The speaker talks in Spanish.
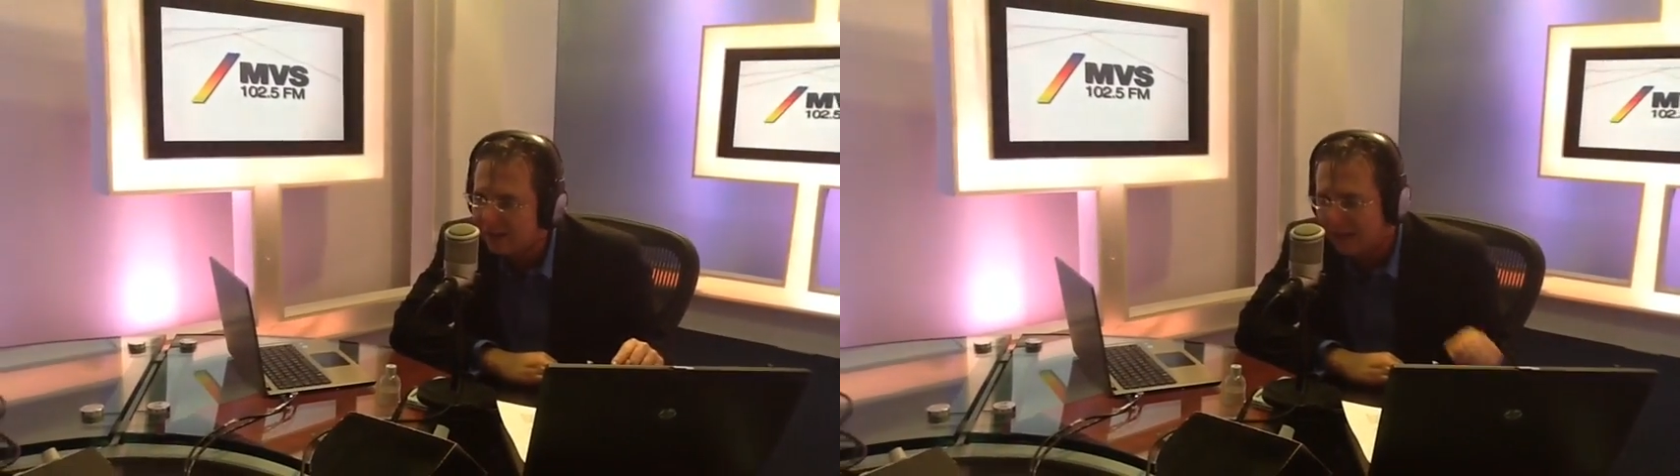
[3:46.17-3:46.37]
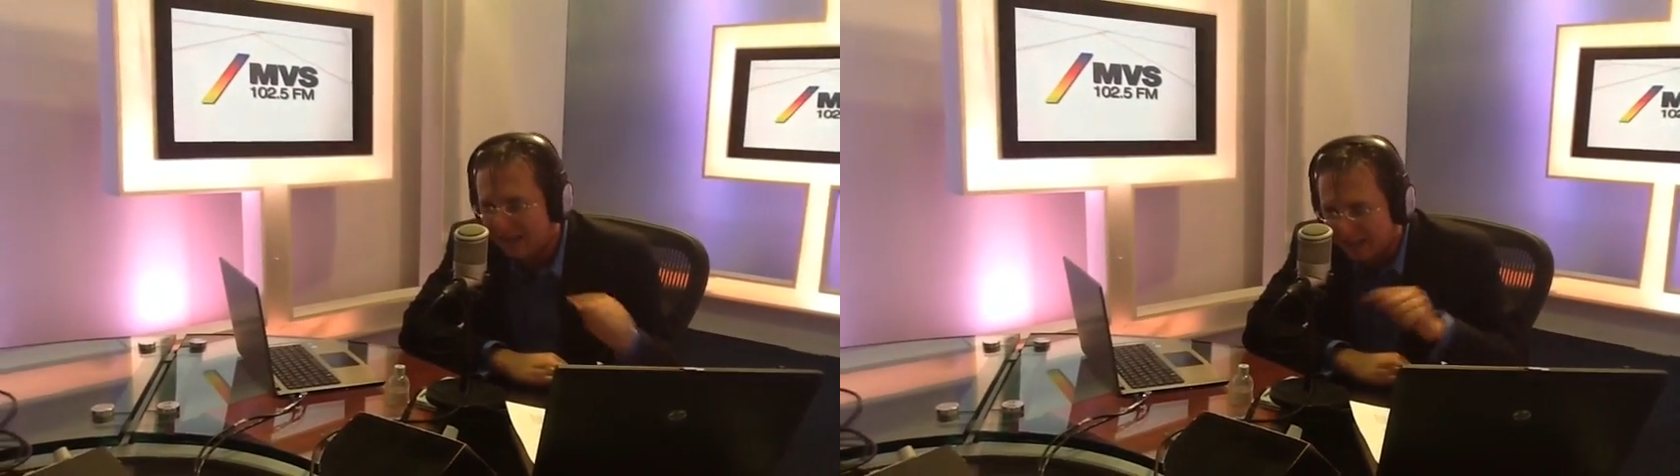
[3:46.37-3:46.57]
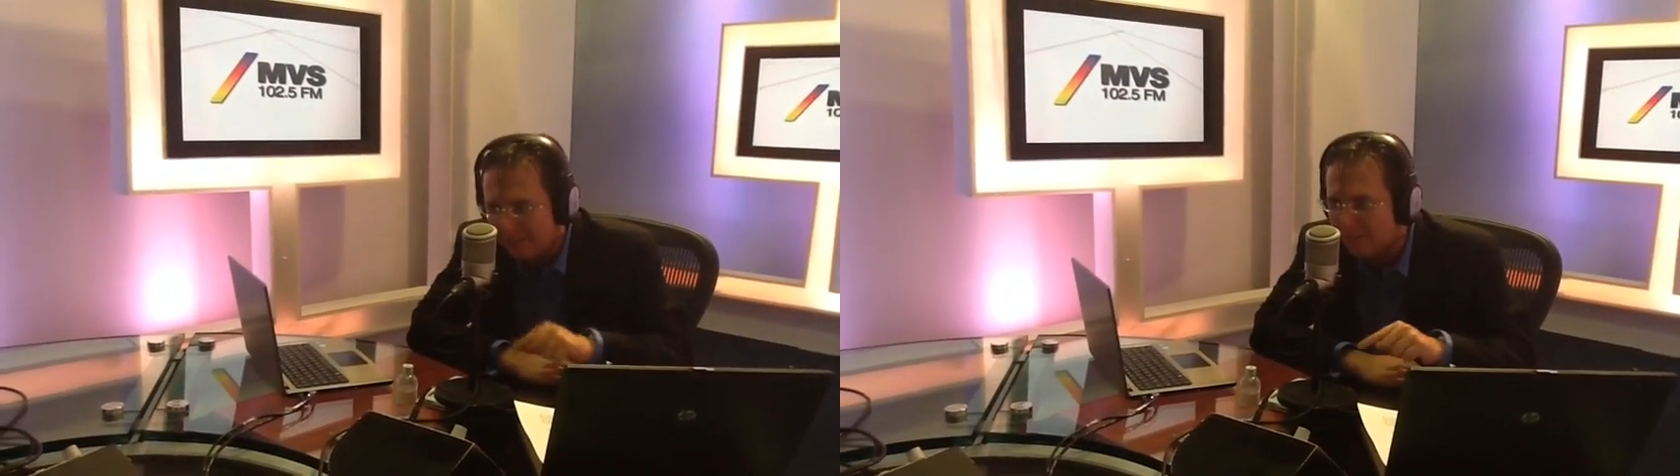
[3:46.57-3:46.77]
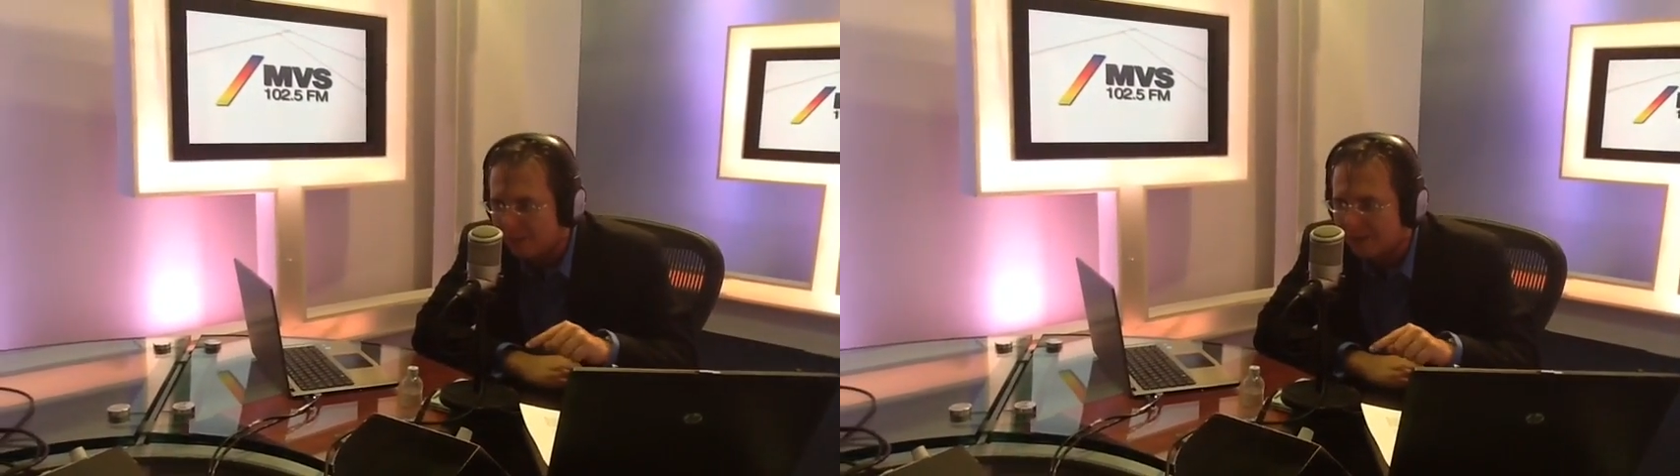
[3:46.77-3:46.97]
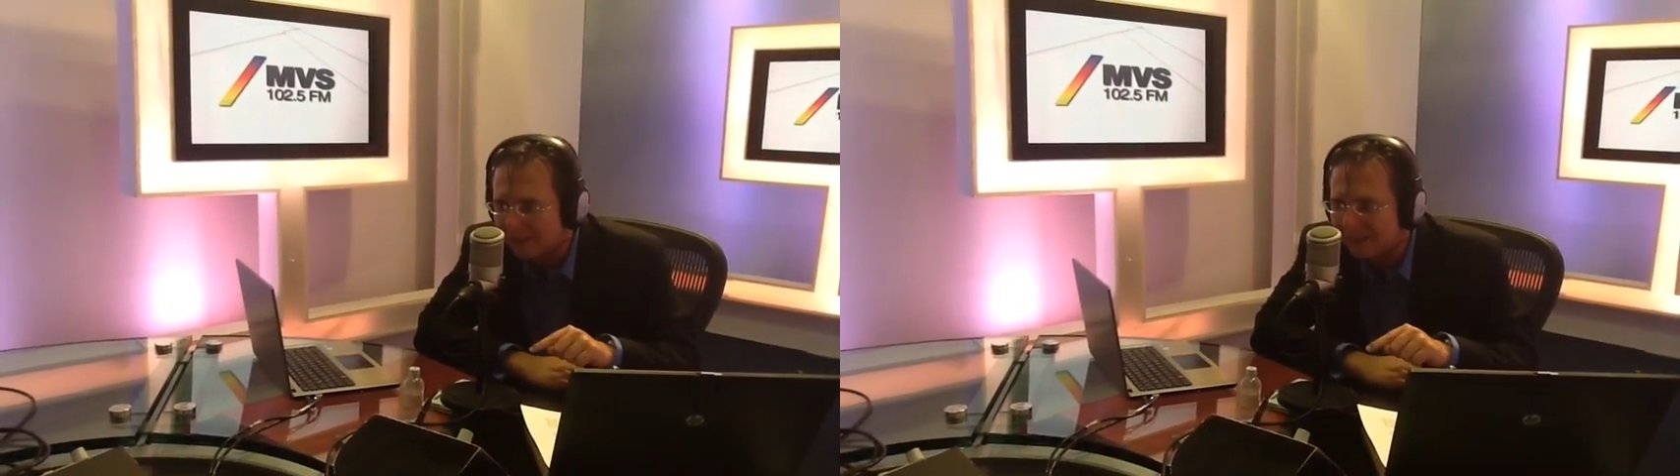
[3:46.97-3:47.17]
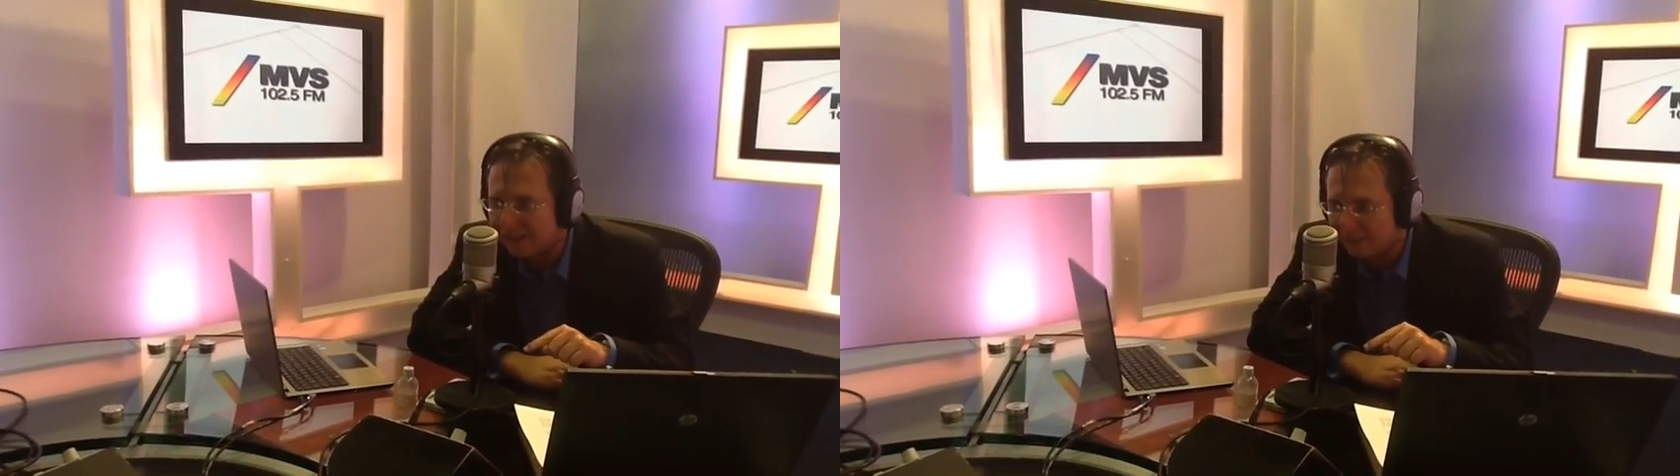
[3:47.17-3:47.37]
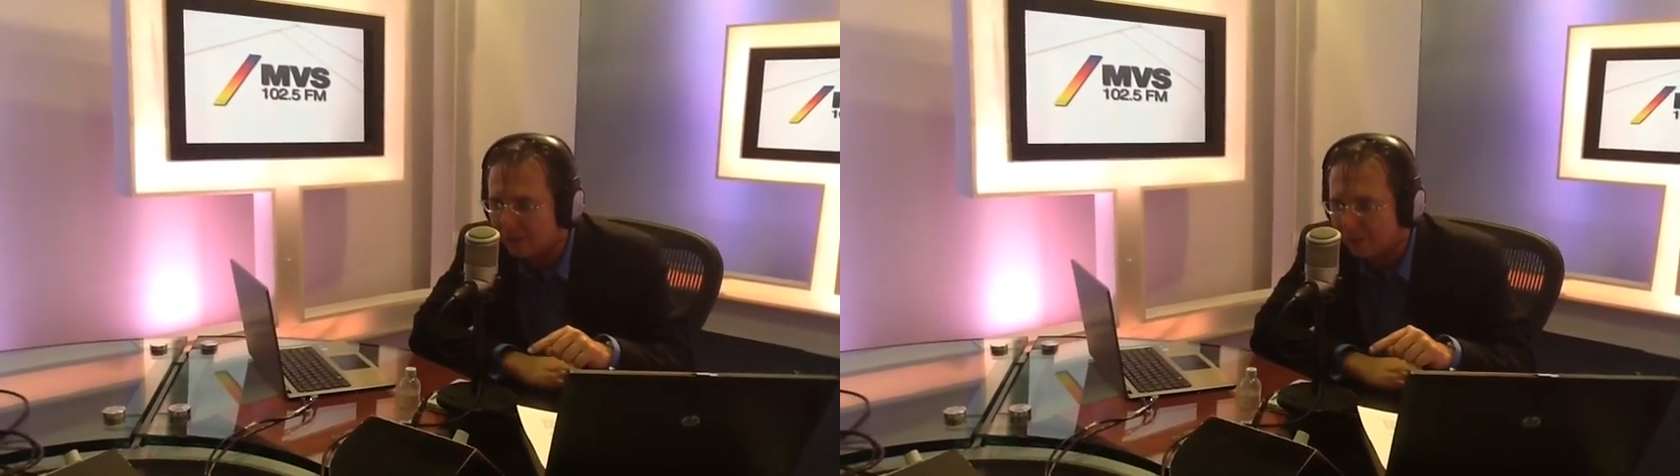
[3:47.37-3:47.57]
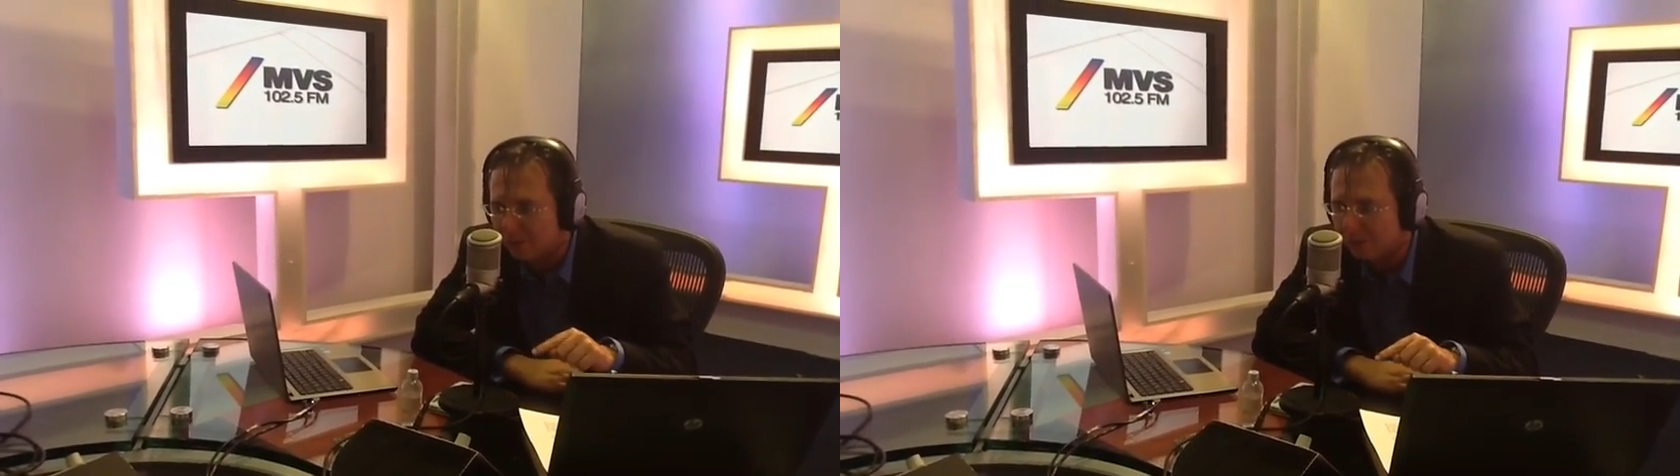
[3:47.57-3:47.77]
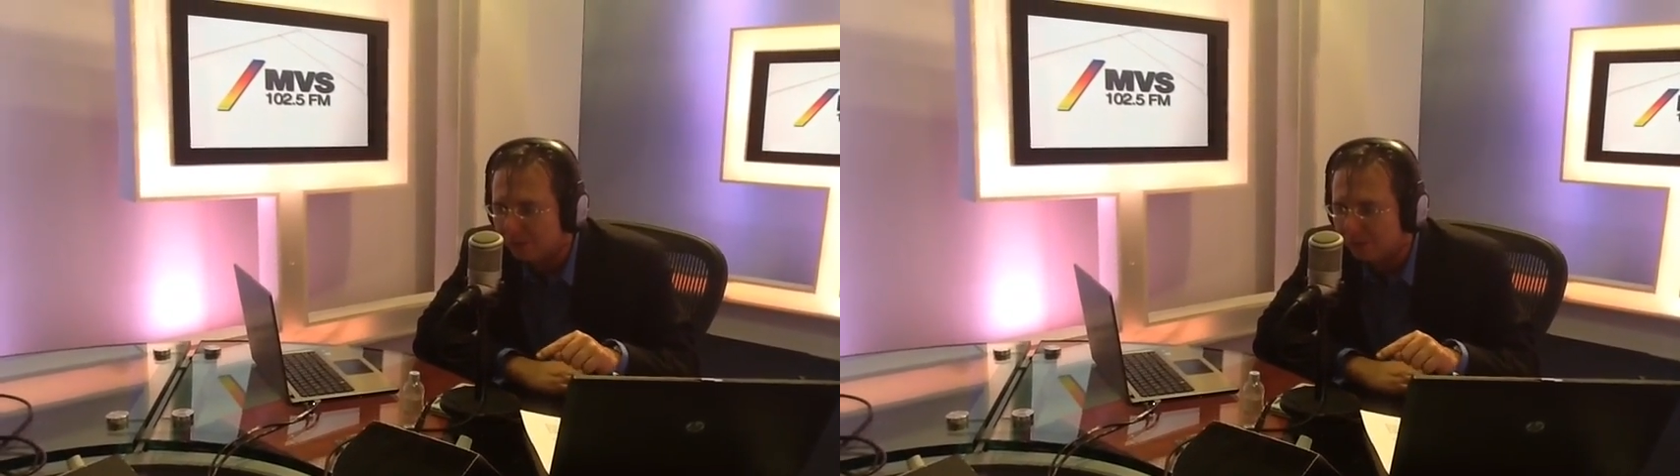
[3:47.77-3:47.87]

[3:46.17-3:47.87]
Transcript: el ejemplo que están dando algunos de